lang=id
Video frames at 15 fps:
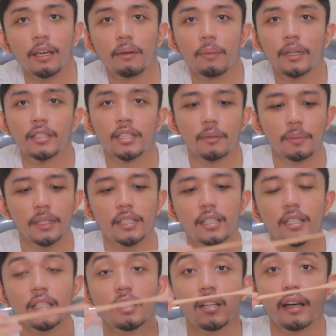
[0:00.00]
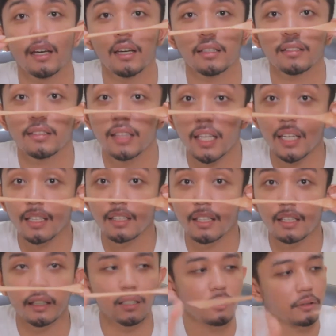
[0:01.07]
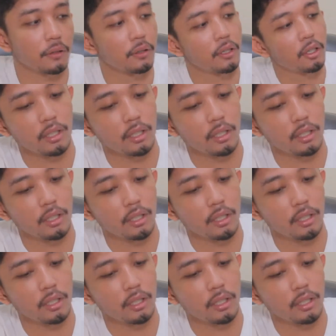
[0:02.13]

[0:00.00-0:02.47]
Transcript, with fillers: Kayak panjang-panjang gini lah ya. Stick jadinya tuh.